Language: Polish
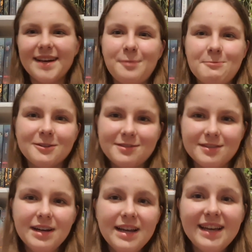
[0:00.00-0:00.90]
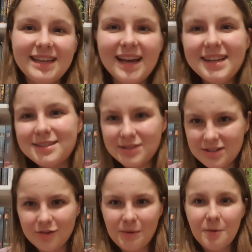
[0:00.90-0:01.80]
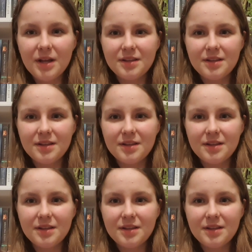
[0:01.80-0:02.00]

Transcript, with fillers: ja po prostu, ja jak słyszę tą fabułę,